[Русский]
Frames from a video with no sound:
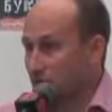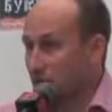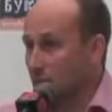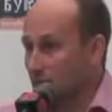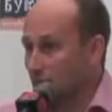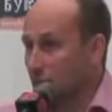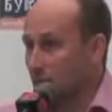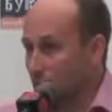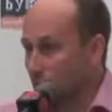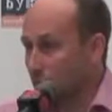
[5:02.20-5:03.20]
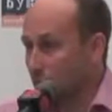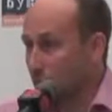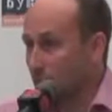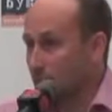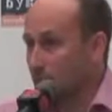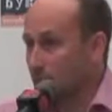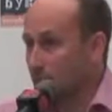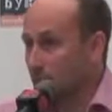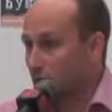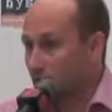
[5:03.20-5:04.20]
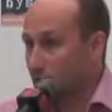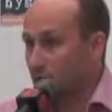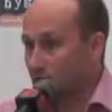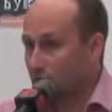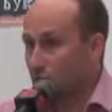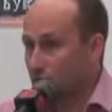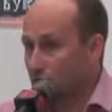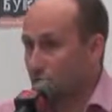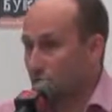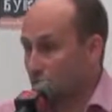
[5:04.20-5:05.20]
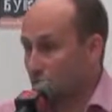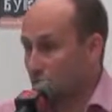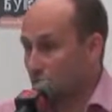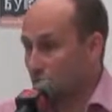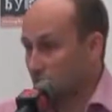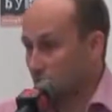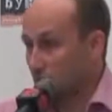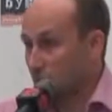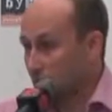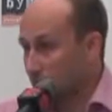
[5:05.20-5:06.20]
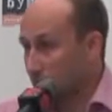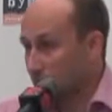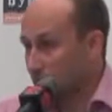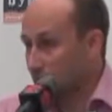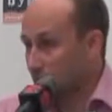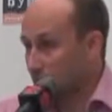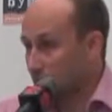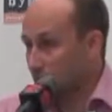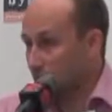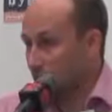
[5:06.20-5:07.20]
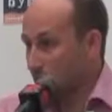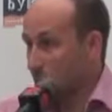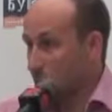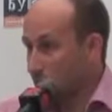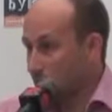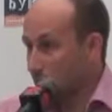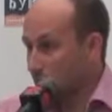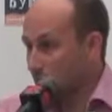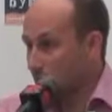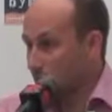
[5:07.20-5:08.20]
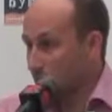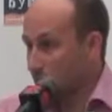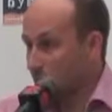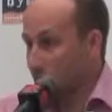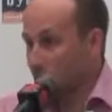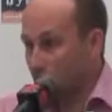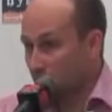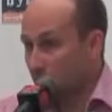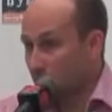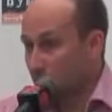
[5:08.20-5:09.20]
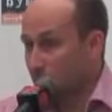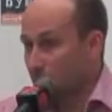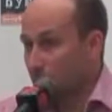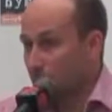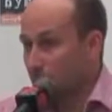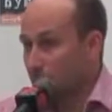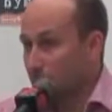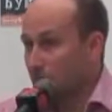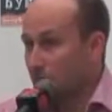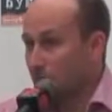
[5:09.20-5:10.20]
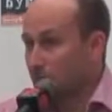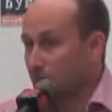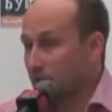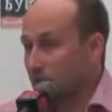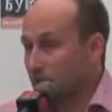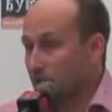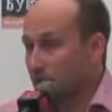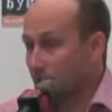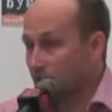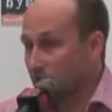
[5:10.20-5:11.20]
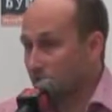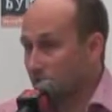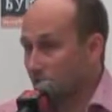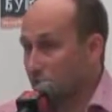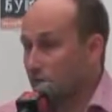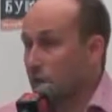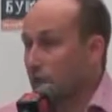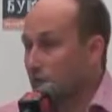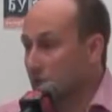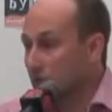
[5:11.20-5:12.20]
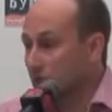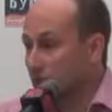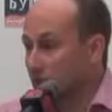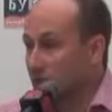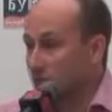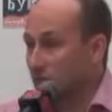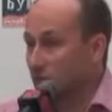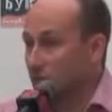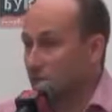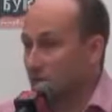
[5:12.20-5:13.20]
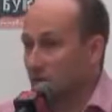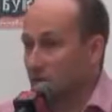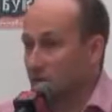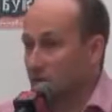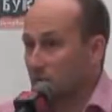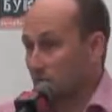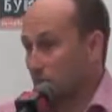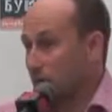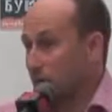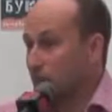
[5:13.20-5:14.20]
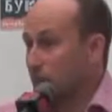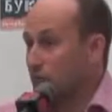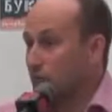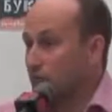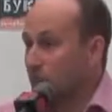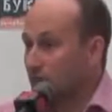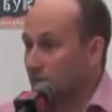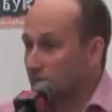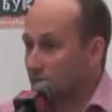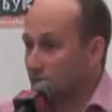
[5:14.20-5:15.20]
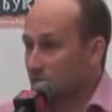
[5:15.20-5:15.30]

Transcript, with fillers: сделал определенные уступки, и что надо давление очень серьезное оказывать. Ну что это такое? Нормальный посол такой? И его автор книги спрашивает Молотова, вы что сделали с Литвиновым? Молотов говорит, ничего не сделали,